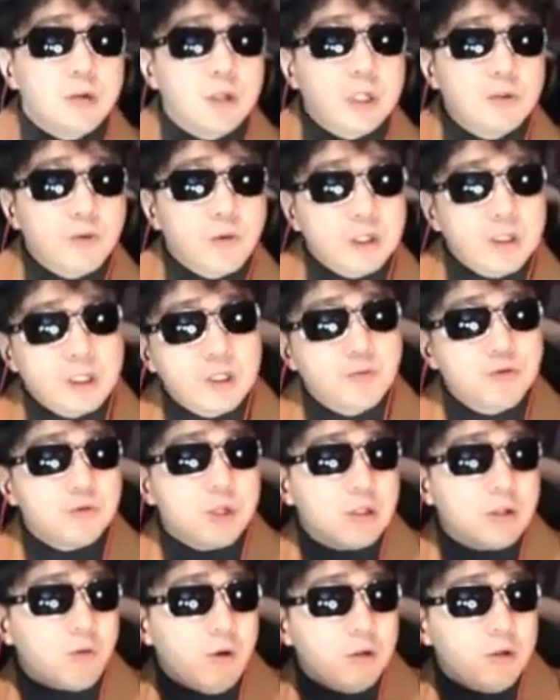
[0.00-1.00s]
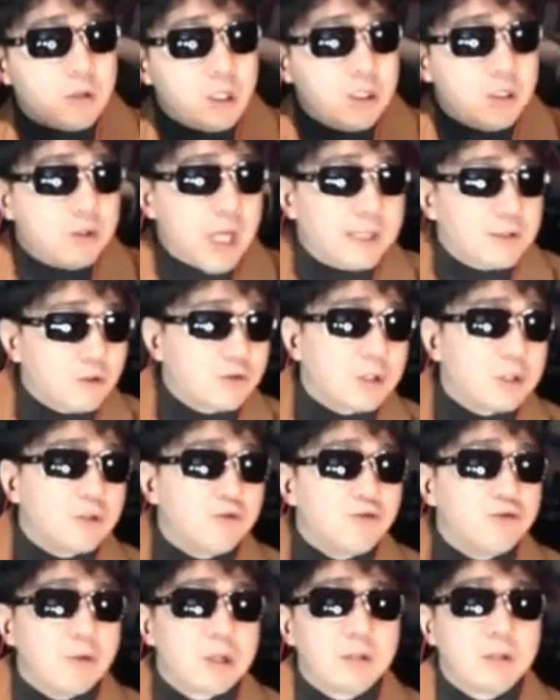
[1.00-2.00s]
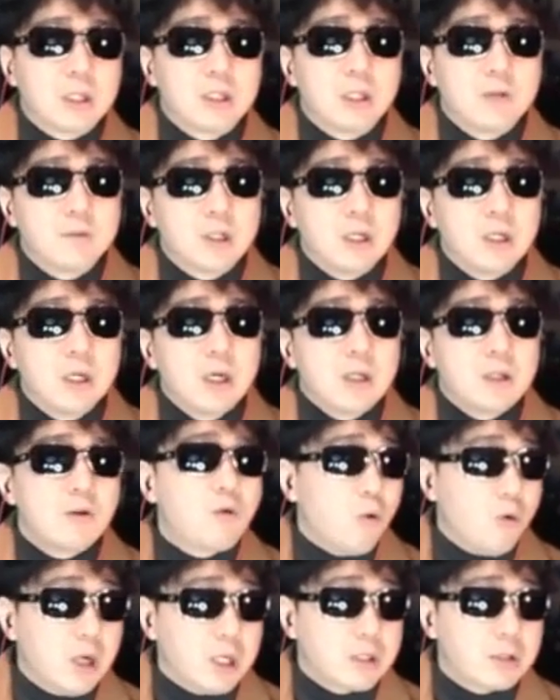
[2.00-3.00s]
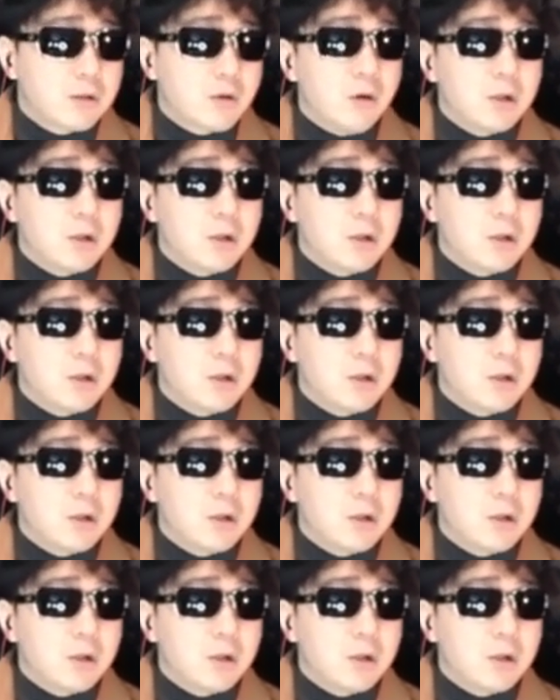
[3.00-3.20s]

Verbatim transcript: 대통령한테 집중돼야 될 권력이 안철수한테 누수가 일어나기 때문에 이건 곤란해져요.